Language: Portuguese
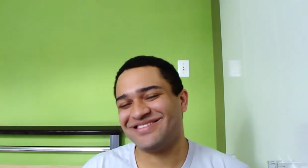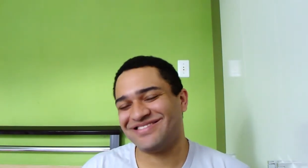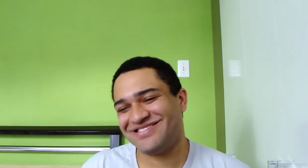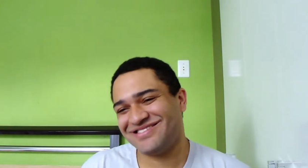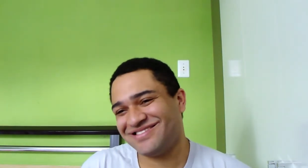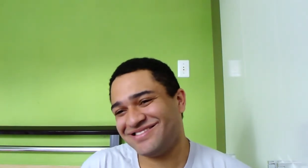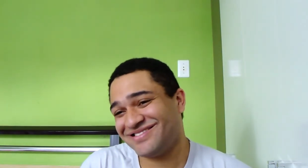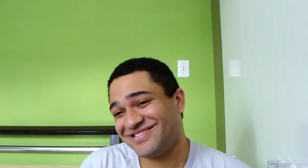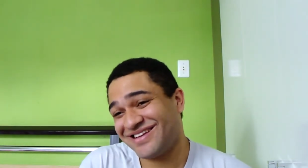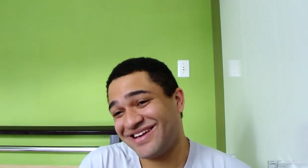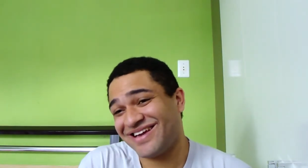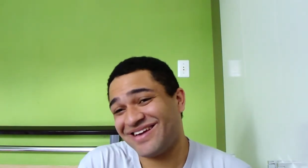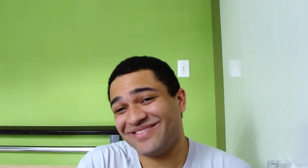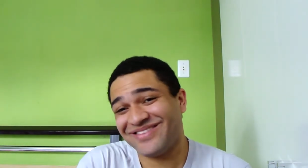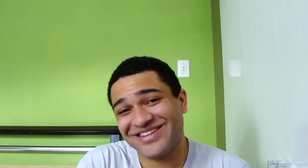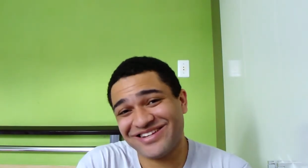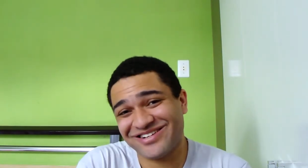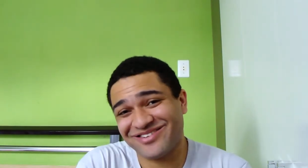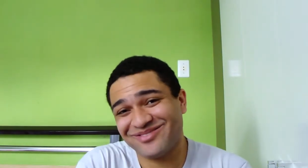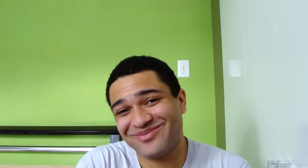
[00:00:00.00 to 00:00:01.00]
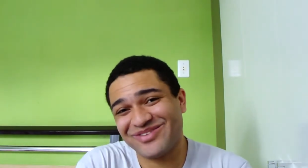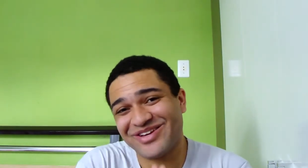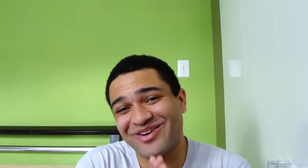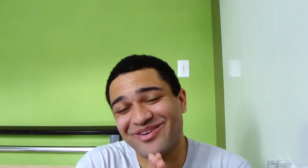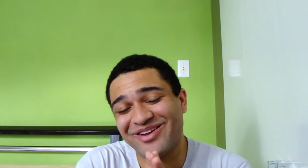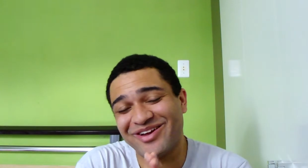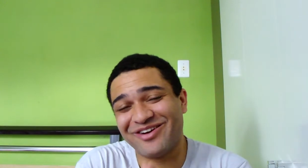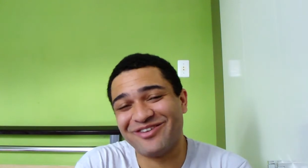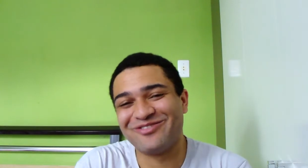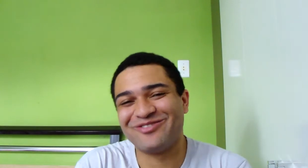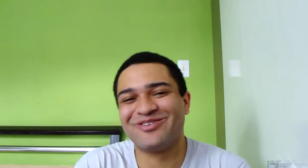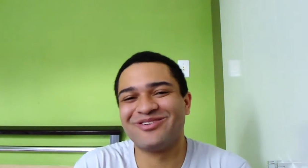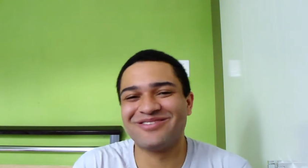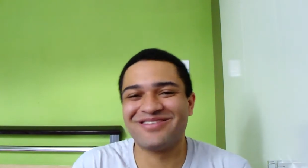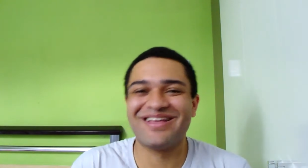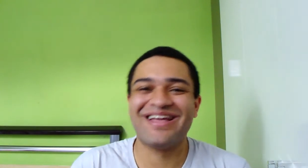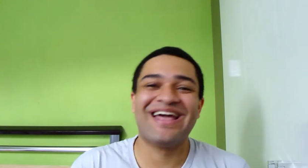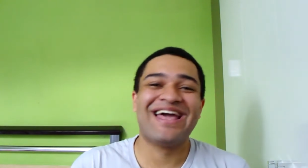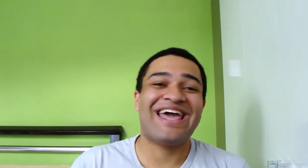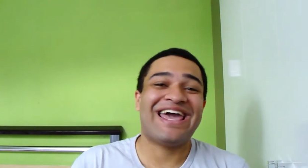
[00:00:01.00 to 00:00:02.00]
Se você quer deixar o Miguel
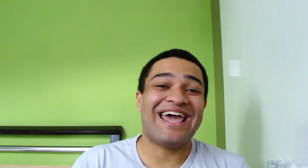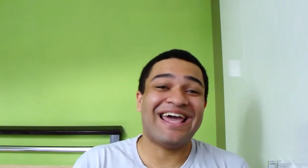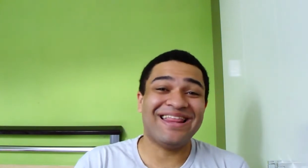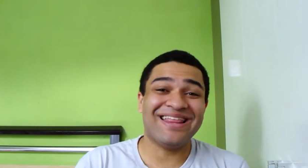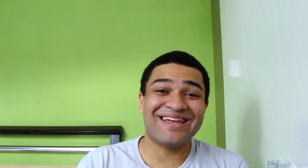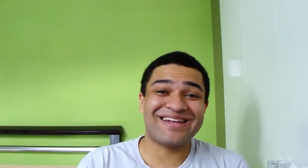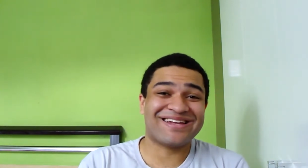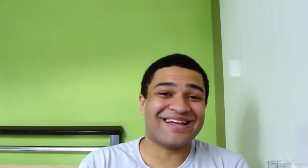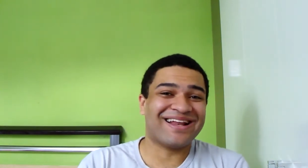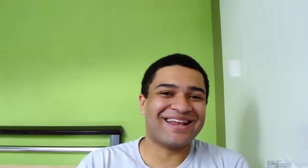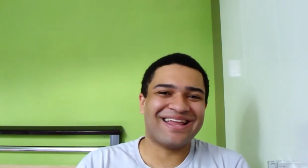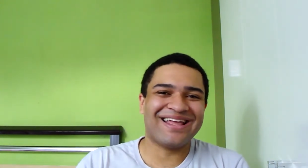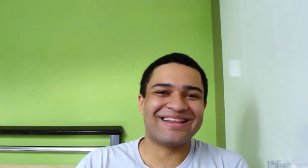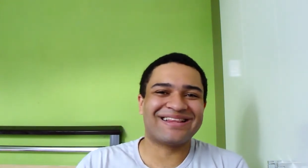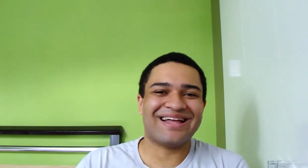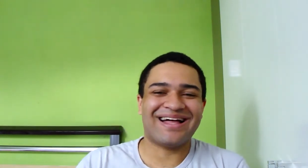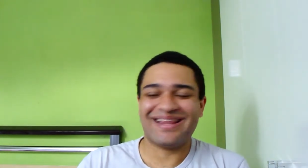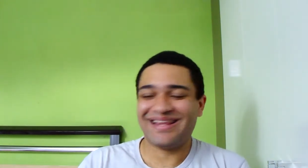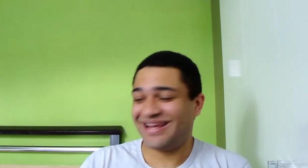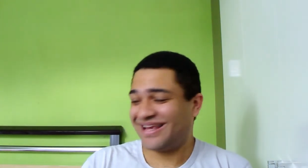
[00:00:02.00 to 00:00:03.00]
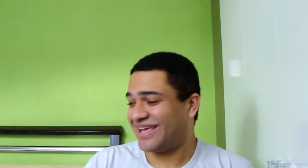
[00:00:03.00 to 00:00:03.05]
nervoso, é deixar ele deitado.